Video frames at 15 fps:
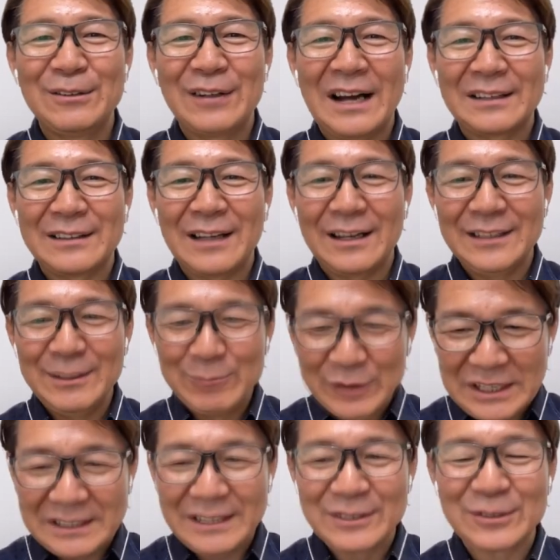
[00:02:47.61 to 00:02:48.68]
る方に向
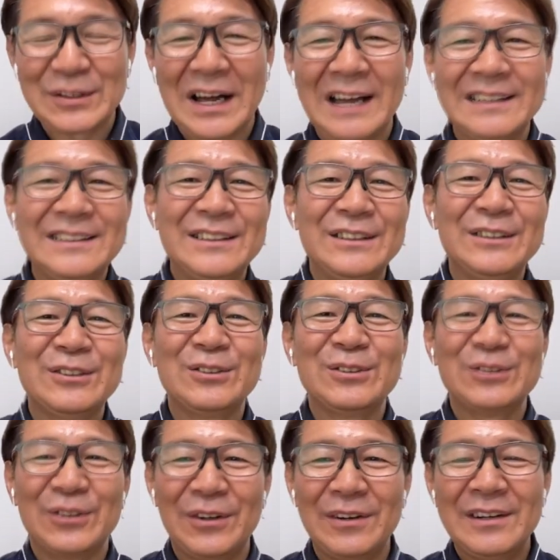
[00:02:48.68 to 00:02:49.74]
けてちょっと発信する
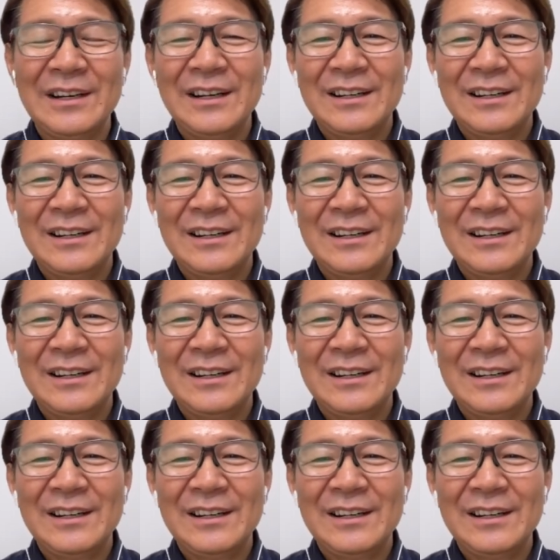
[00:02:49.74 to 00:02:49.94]
と